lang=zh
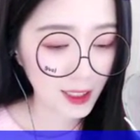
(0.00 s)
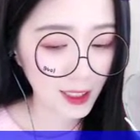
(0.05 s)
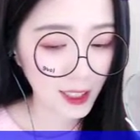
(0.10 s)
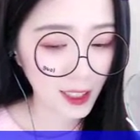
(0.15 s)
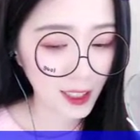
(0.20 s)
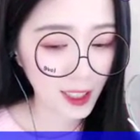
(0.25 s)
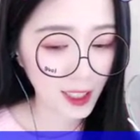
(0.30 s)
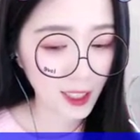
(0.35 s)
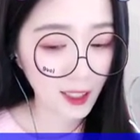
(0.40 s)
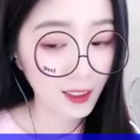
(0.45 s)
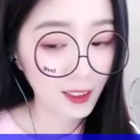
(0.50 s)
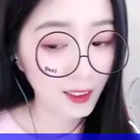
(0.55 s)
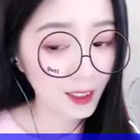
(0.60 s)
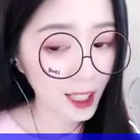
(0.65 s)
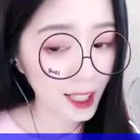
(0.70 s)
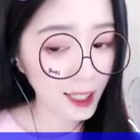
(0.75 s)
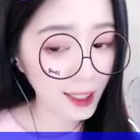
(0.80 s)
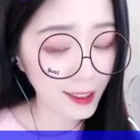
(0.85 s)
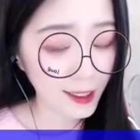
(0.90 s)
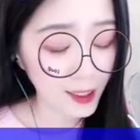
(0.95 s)
叶贵妃
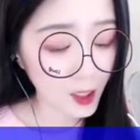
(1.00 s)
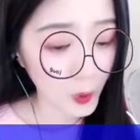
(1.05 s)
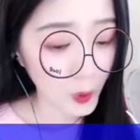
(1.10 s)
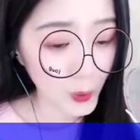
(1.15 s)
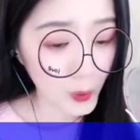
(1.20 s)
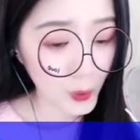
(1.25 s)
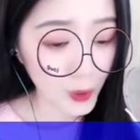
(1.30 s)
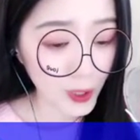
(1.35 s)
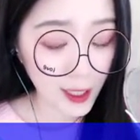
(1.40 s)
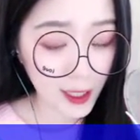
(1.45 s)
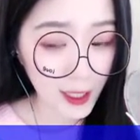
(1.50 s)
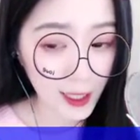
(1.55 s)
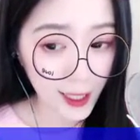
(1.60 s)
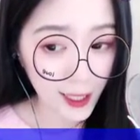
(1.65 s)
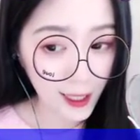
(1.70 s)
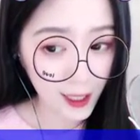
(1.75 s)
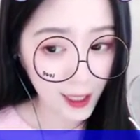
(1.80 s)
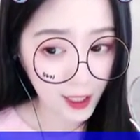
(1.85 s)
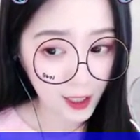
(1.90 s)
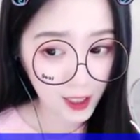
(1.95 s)
忙道：
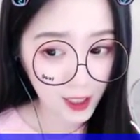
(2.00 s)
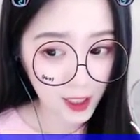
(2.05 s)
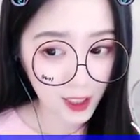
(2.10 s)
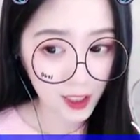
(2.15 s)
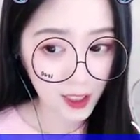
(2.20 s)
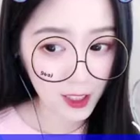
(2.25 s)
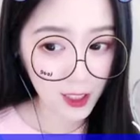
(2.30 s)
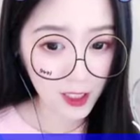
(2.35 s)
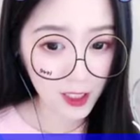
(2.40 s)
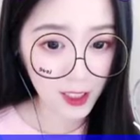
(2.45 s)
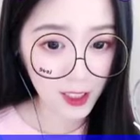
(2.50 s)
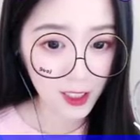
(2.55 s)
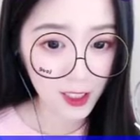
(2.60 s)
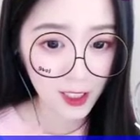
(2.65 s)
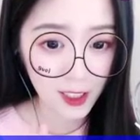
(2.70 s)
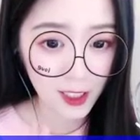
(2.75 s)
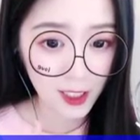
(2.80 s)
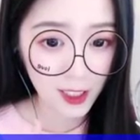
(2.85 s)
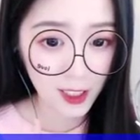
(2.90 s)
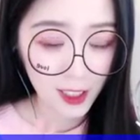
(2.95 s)
哪儿有
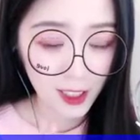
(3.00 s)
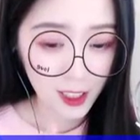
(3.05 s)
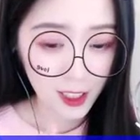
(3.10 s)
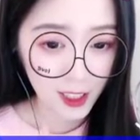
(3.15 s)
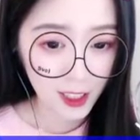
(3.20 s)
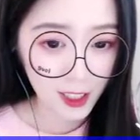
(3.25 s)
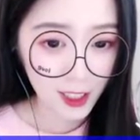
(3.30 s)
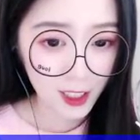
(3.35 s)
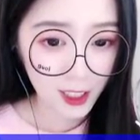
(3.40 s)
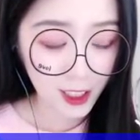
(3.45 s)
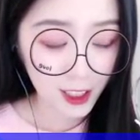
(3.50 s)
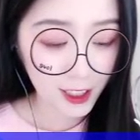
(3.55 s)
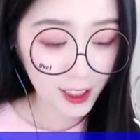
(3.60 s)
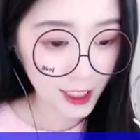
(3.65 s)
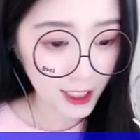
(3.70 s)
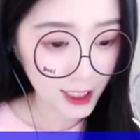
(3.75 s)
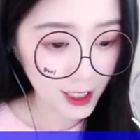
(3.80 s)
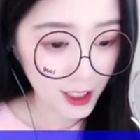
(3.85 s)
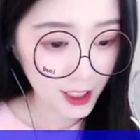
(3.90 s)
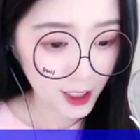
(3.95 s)
啊，他乐意
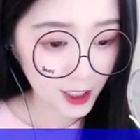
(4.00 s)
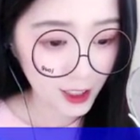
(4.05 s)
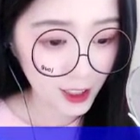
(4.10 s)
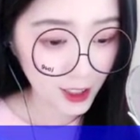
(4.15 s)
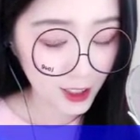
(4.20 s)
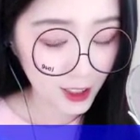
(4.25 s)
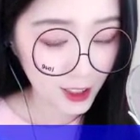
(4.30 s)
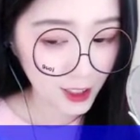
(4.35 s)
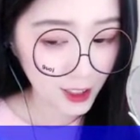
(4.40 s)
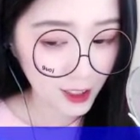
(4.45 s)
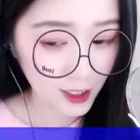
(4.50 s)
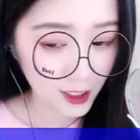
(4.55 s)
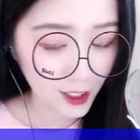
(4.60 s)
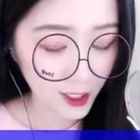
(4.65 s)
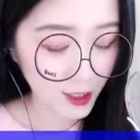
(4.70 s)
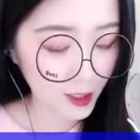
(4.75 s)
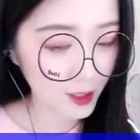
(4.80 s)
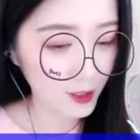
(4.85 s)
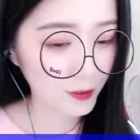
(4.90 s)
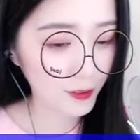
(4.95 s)
跟着我们进
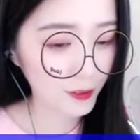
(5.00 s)
来，